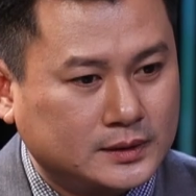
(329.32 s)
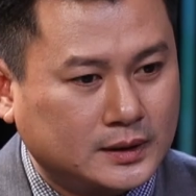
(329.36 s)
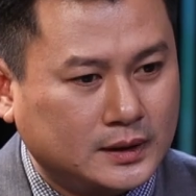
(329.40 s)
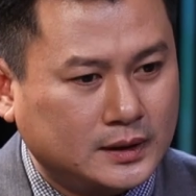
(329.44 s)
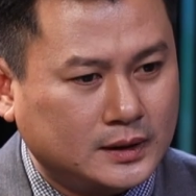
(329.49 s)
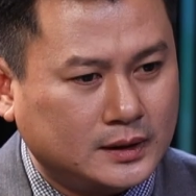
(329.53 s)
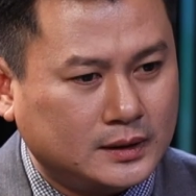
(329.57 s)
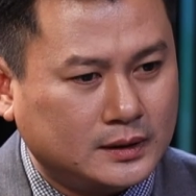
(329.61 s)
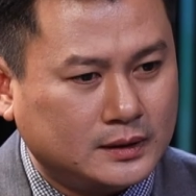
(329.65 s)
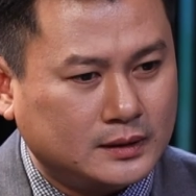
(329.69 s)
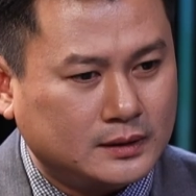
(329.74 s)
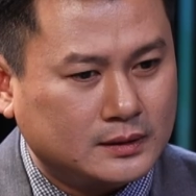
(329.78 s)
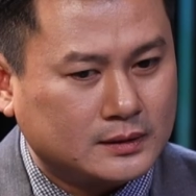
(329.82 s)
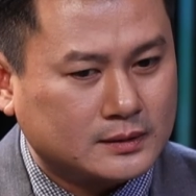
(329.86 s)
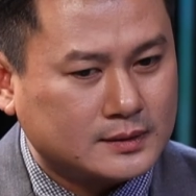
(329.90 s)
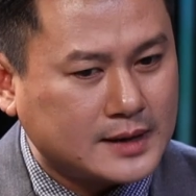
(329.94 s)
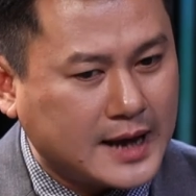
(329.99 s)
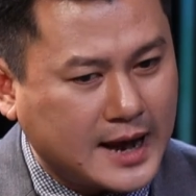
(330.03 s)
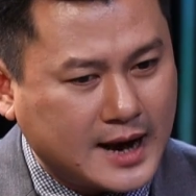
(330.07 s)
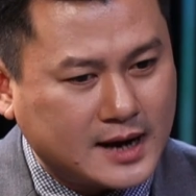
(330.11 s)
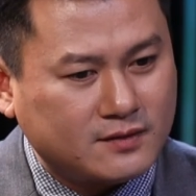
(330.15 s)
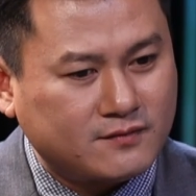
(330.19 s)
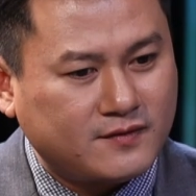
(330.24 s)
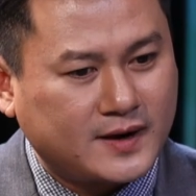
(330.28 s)
thì
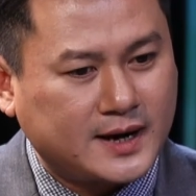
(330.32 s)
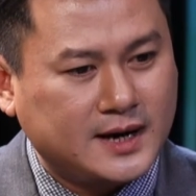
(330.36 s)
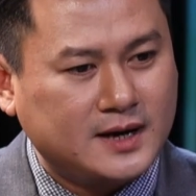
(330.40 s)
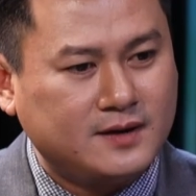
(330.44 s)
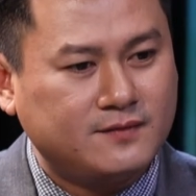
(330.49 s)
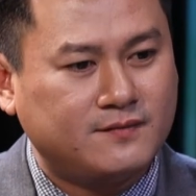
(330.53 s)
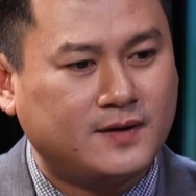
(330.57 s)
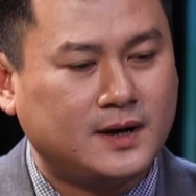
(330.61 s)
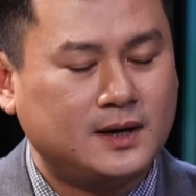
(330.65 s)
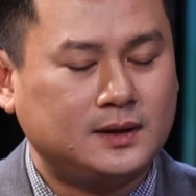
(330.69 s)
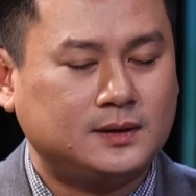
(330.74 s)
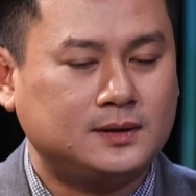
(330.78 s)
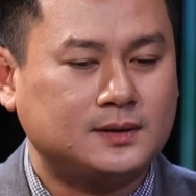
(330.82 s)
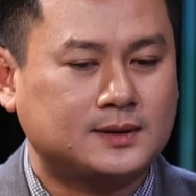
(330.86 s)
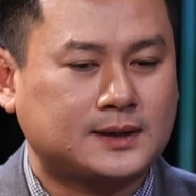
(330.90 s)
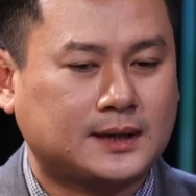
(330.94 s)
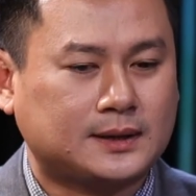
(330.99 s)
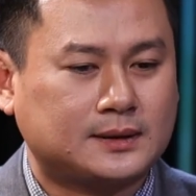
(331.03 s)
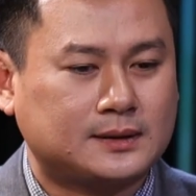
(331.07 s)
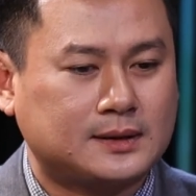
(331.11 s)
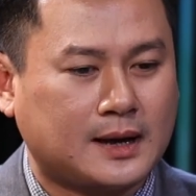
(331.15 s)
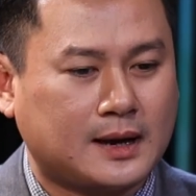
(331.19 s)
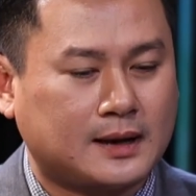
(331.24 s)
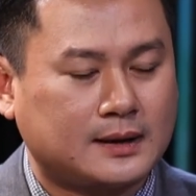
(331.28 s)
đang vay với tư
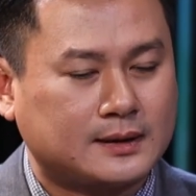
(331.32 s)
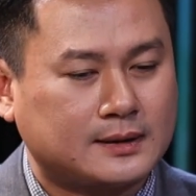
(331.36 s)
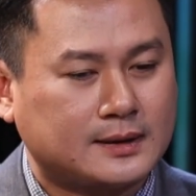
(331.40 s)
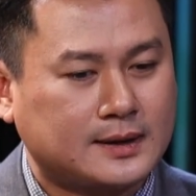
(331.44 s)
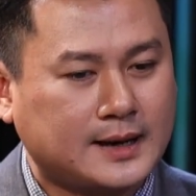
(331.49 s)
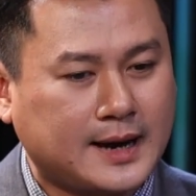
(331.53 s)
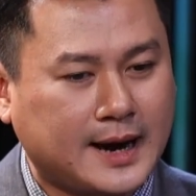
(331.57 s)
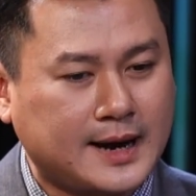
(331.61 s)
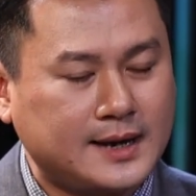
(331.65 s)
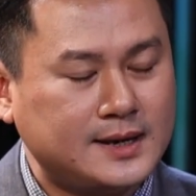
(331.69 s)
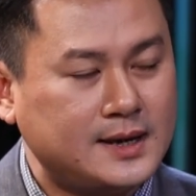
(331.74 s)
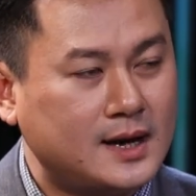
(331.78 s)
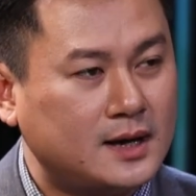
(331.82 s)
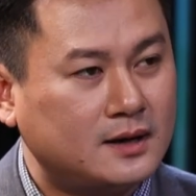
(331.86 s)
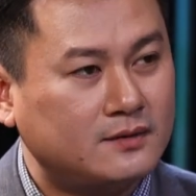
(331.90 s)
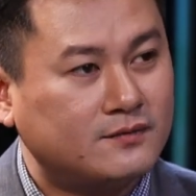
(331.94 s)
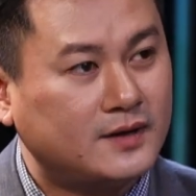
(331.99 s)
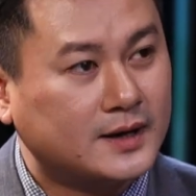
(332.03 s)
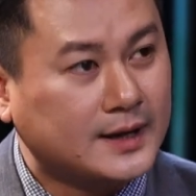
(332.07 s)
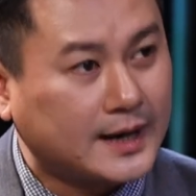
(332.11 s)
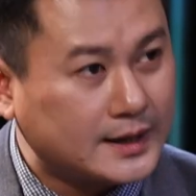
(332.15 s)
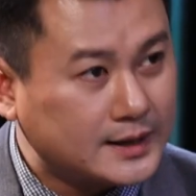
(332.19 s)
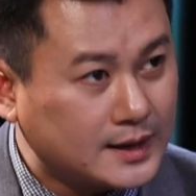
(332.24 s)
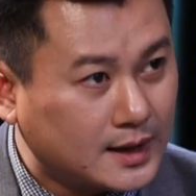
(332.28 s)
cách là cá
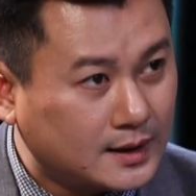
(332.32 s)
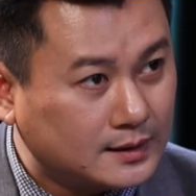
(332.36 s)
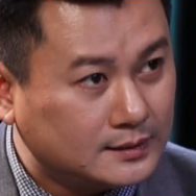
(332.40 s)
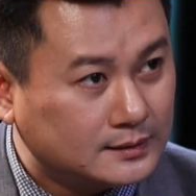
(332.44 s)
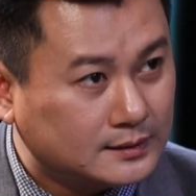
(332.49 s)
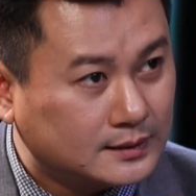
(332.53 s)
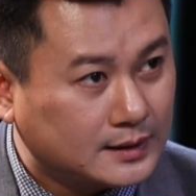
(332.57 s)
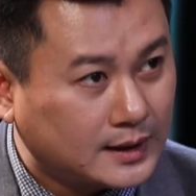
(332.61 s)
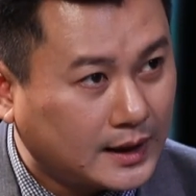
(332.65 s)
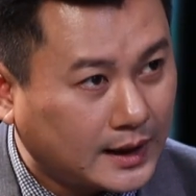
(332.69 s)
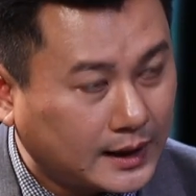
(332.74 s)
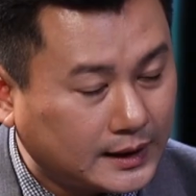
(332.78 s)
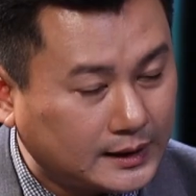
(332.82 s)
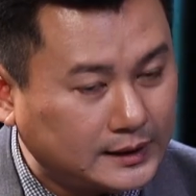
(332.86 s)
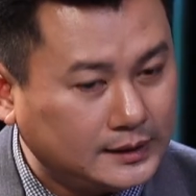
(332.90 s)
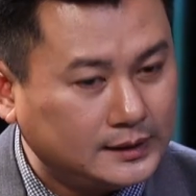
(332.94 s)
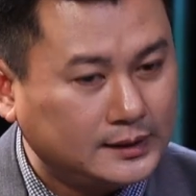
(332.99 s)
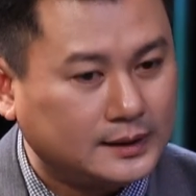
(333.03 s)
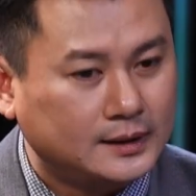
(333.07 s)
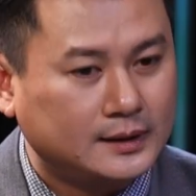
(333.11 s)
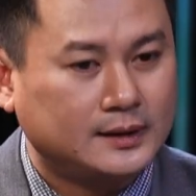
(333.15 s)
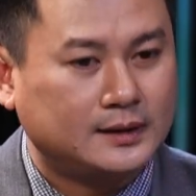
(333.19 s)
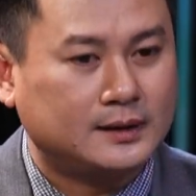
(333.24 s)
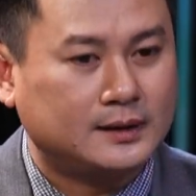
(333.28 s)
nhân hay